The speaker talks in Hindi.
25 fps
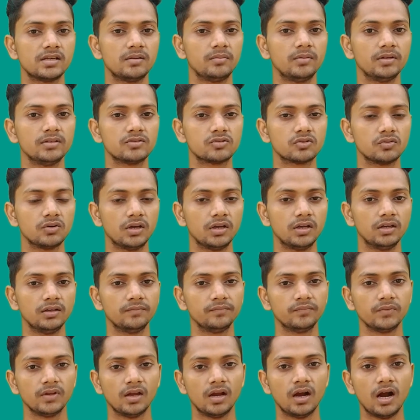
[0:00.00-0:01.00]
सेवन जो है
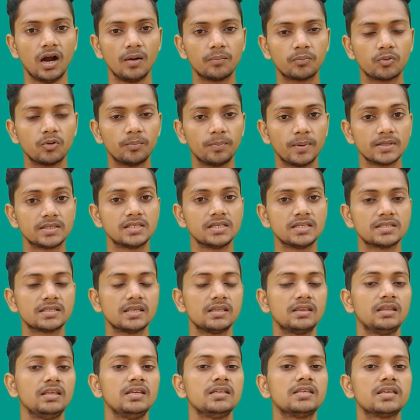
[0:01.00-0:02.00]
आपको पच्चीस से
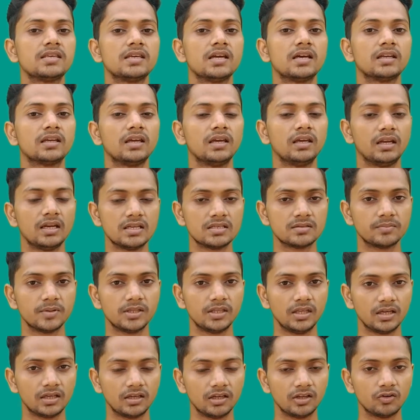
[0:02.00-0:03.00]
तीस हज़ार के रेंज में
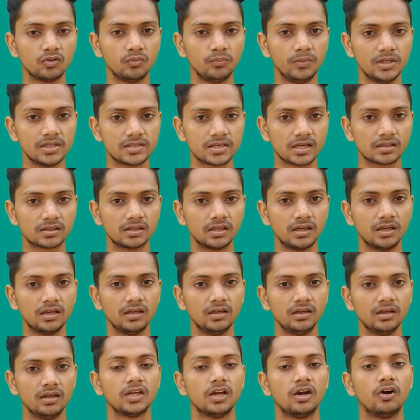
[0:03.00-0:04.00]
देखने को मिल सकता है
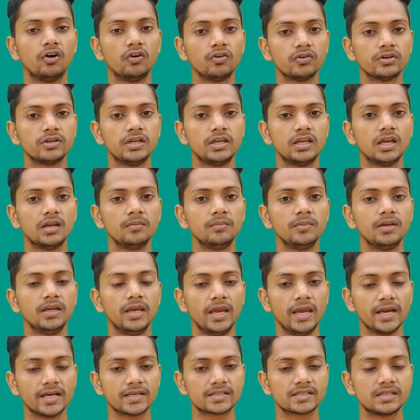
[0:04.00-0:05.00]
और रियल मी
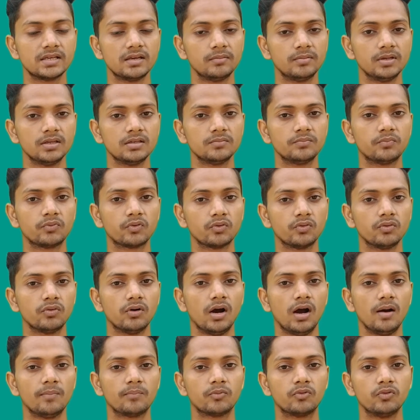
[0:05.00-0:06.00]
एक्स सेवन प्रो
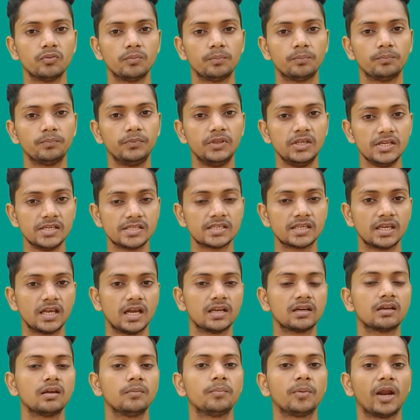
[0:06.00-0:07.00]
आपको तीस
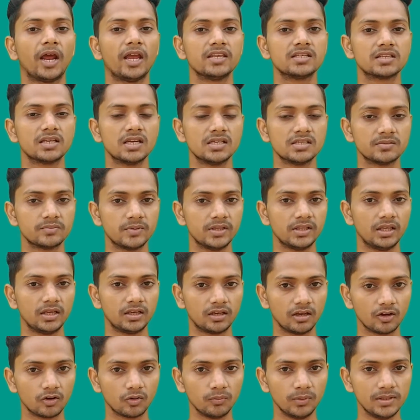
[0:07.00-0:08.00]
हज़ार के प्राइस रेंज में
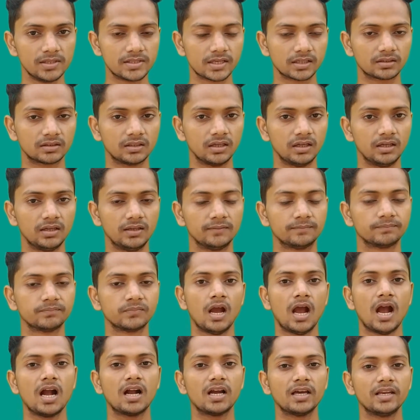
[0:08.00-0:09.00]
देखने को मिल सकता है
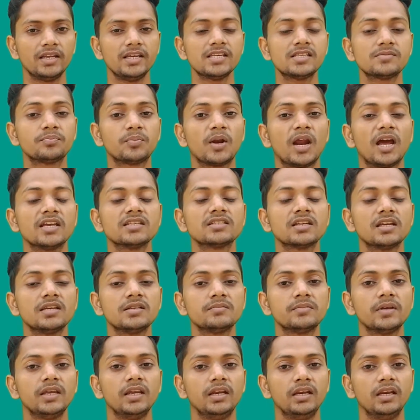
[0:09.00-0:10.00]
अगर इस प्राइस रेंज
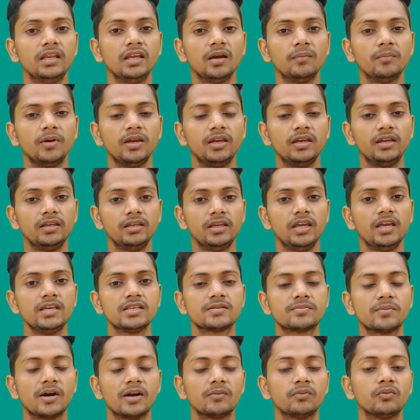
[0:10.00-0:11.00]
में इंडिया में ये
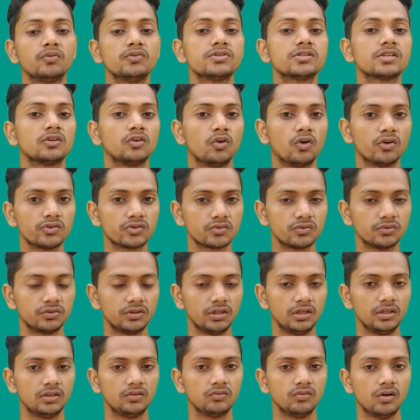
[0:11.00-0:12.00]
स्मार्टफोन्स लॉन्च होते
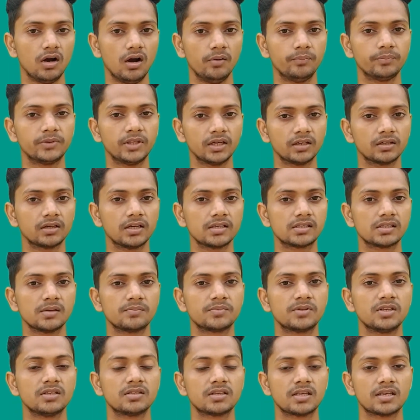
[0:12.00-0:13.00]
हैं तो अब तक का
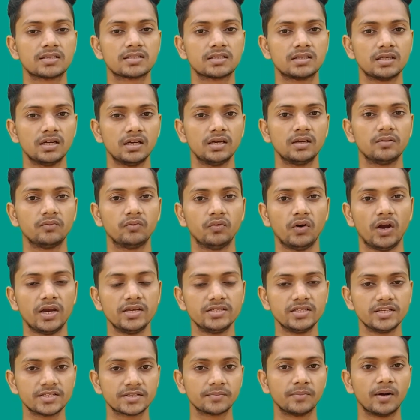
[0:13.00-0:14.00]
सबसे सस्ता
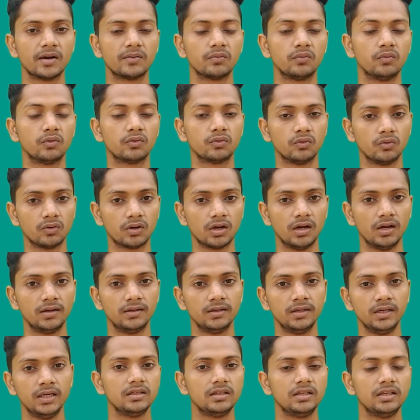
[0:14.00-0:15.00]
फाइव स्मार्टफोन होगा
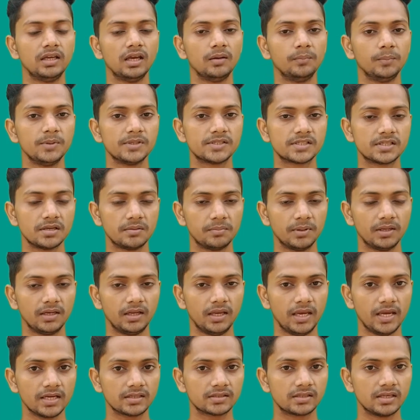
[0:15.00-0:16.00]
रियल मी सेवन
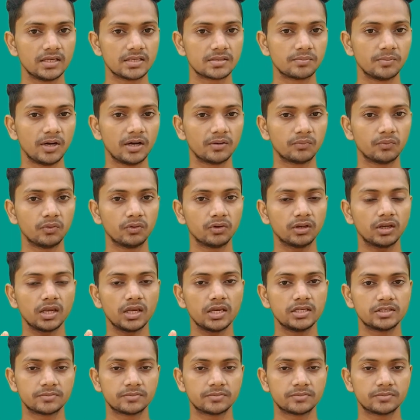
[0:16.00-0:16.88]
एक्स स्मार्टफोन के